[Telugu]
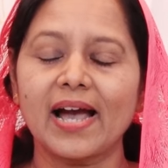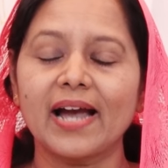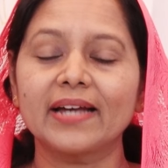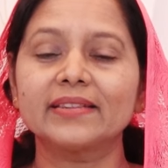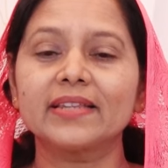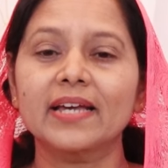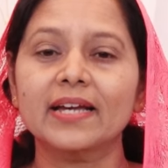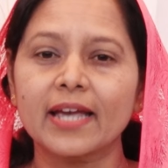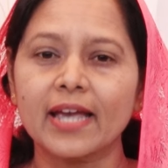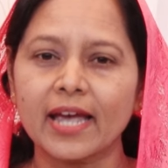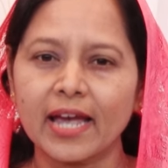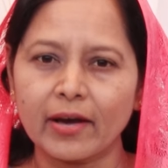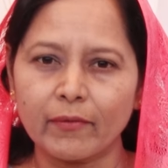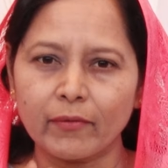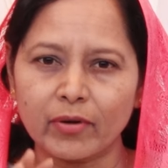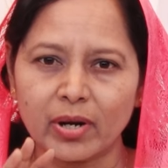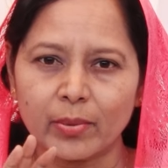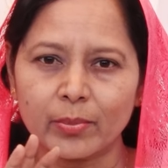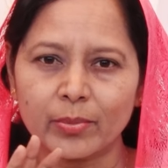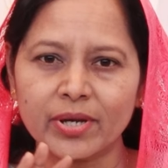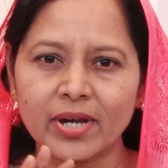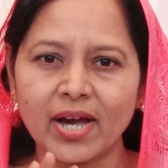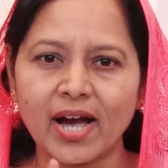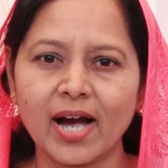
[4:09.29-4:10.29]
అయితే
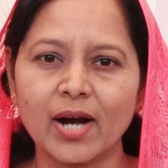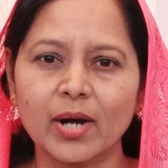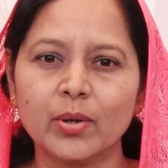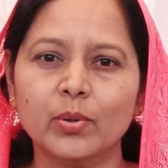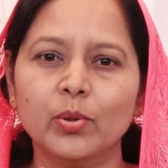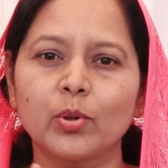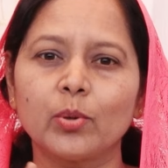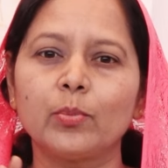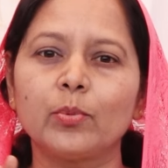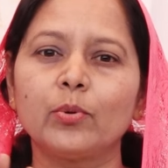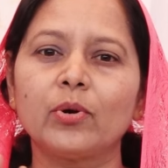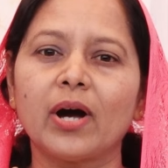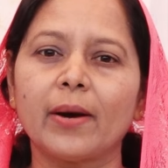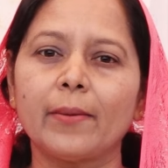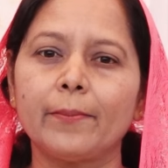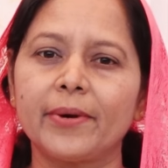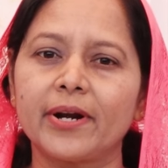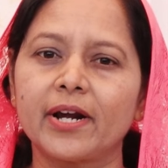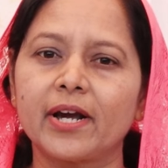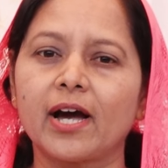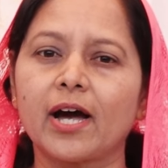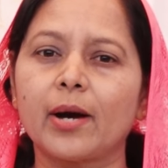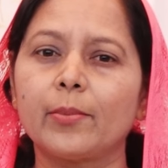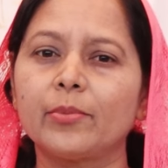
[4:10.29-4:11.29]
కేవలం యాకోబు
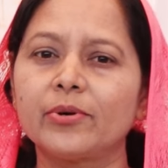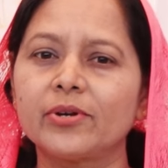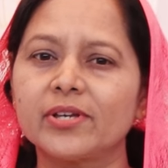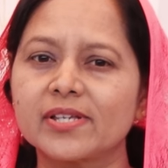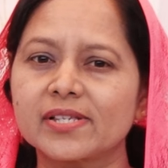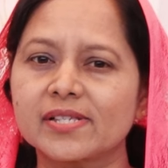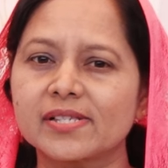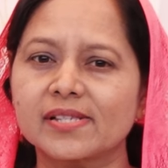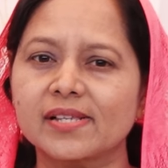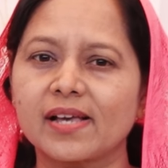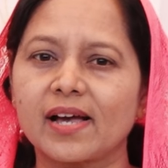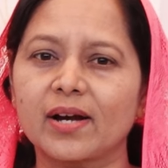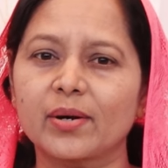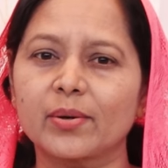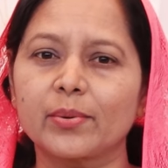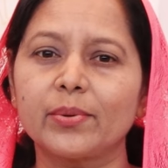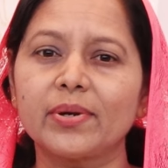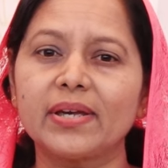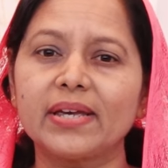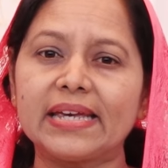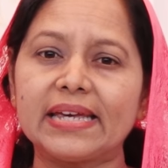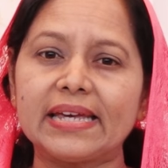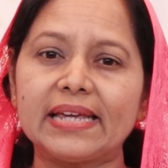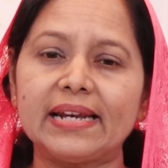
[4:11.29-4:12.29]
అబ్రహాము ఇస్సాకు
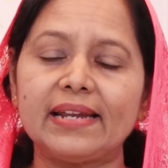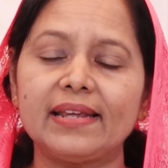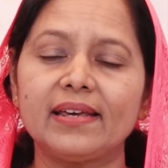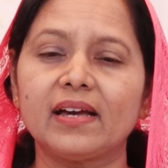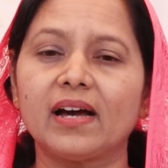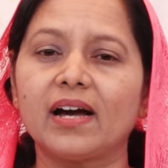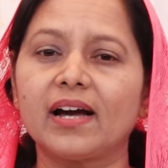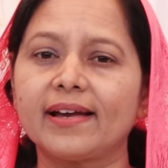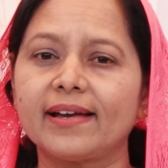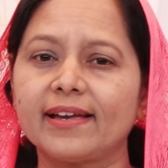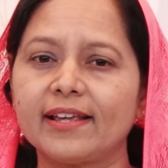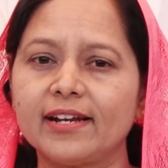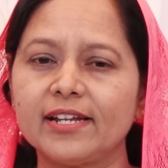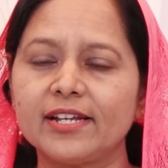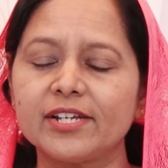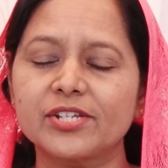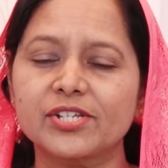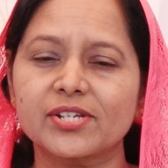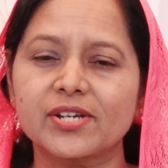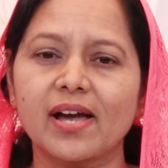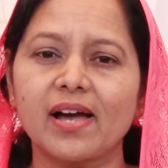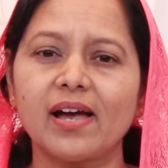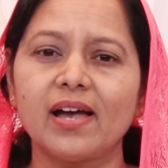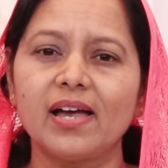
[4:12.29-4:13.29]
ఏలియా
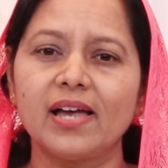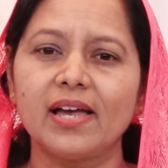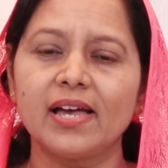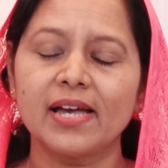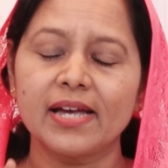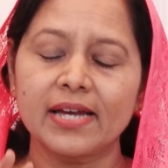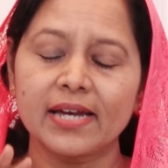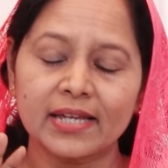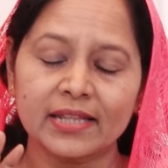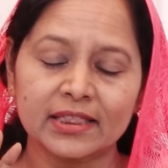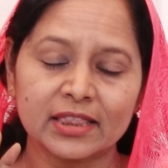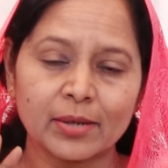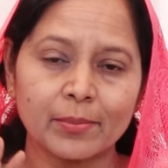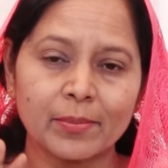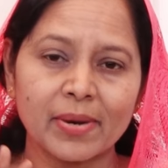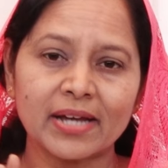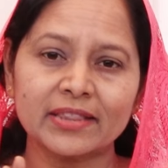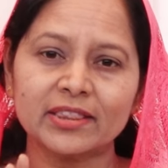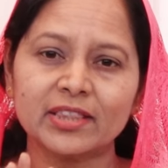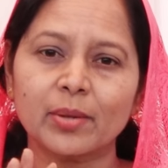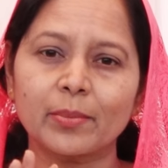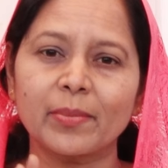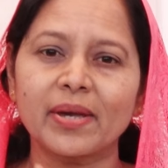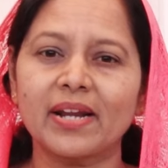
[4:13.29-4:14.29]
ఎలీషా ఇంత
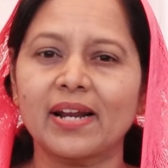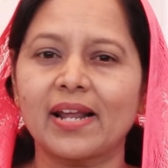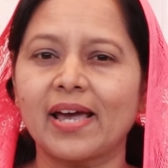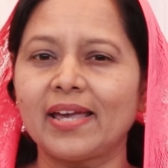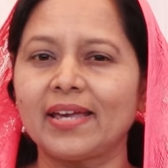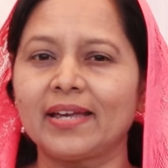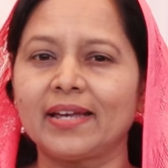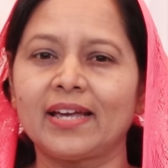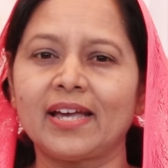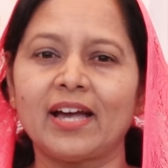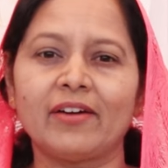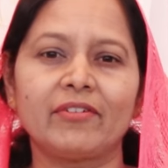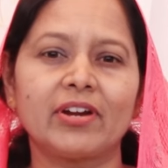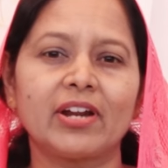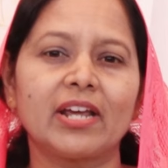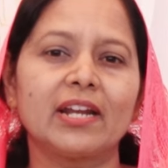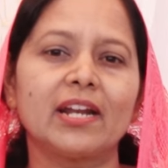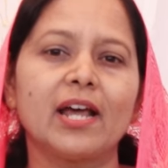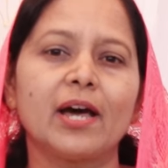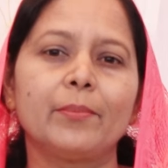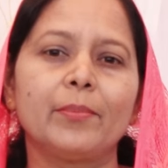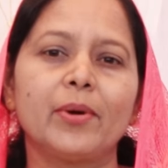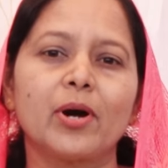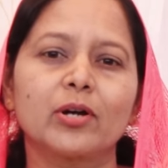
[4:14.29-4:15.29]
మాత్రమేనా
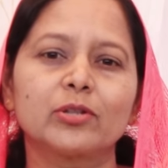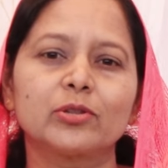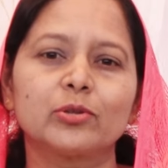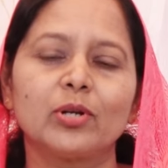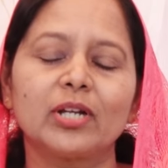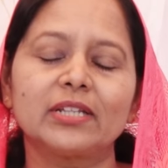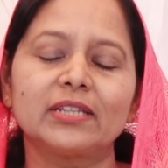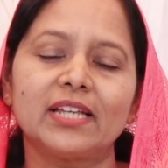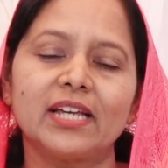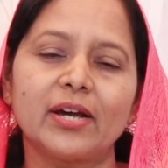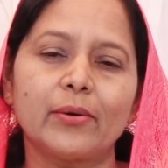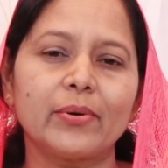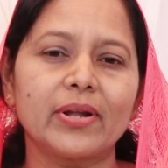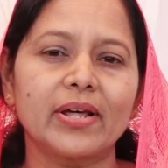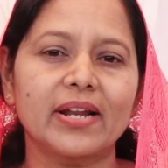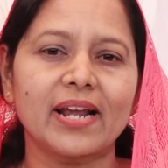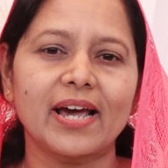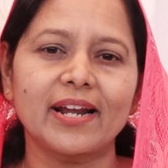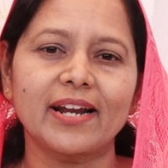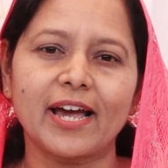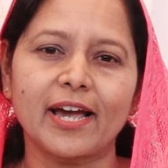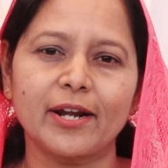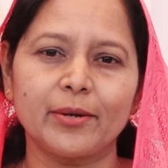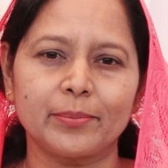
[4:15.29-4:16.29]
ఇంకెవరైనా భక్తుల
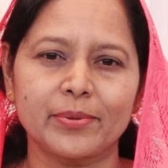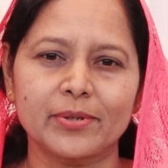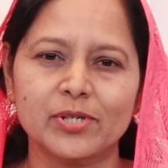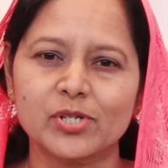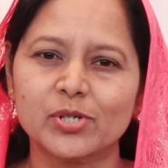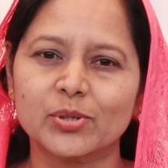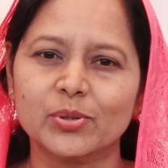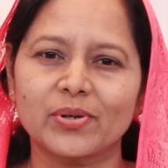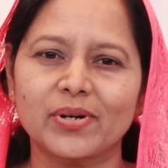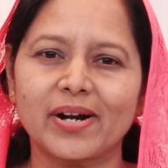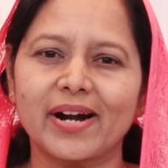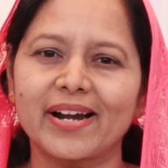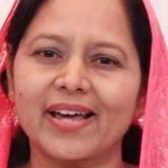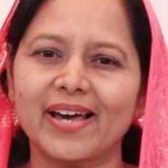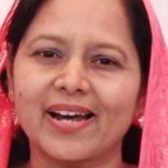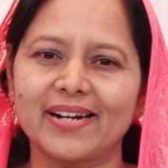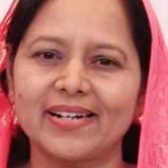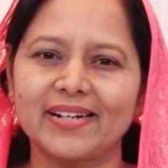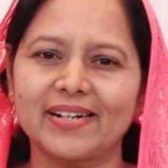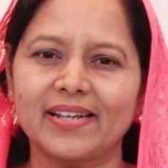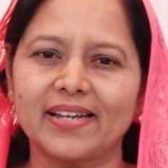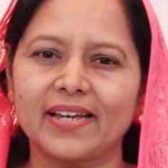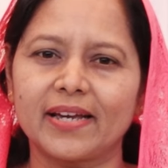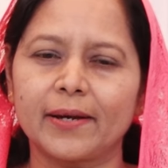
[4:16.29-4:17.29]
దేవుడని ఆయన అనిపించుకున్నాడా
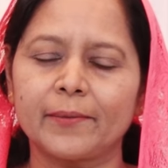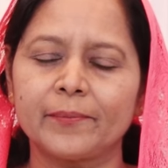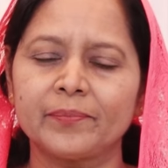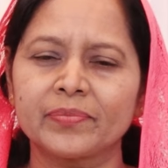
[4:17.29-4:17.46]
అంటే